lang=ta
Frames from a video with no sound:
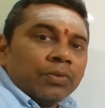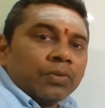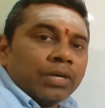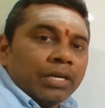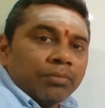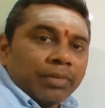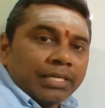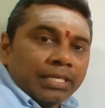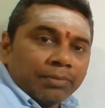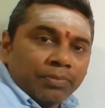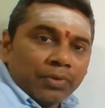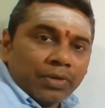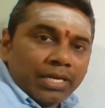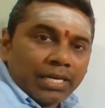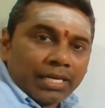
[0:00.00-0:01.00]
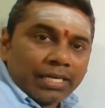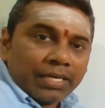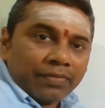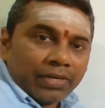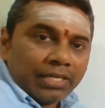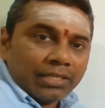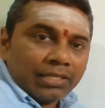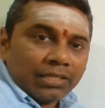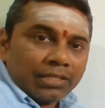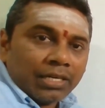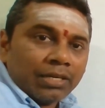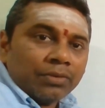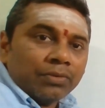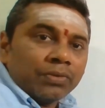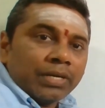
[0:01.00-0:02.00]
உங்களை மையப்புள்ளியாக வைத்து
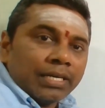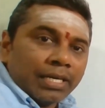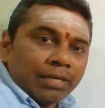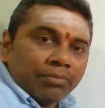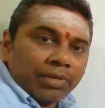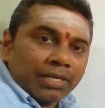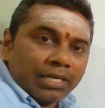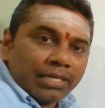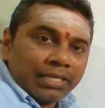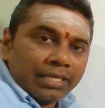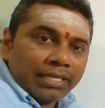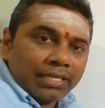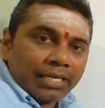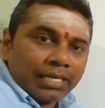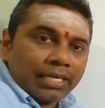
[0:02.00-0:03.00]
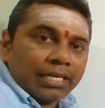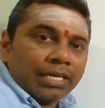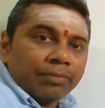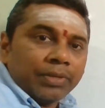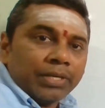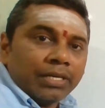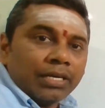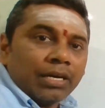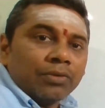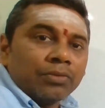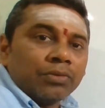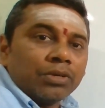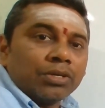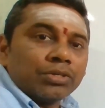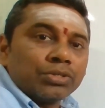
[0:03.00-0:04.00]
தான் உங்க நண்பர்கள் இருக்கிறாங்க அப்படின்னா
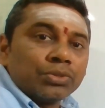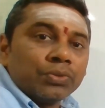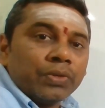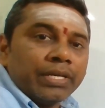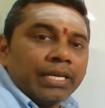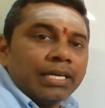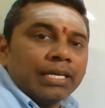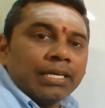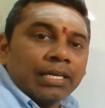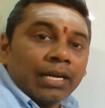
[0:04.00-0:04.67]
உங்களுக்கு சூரியன்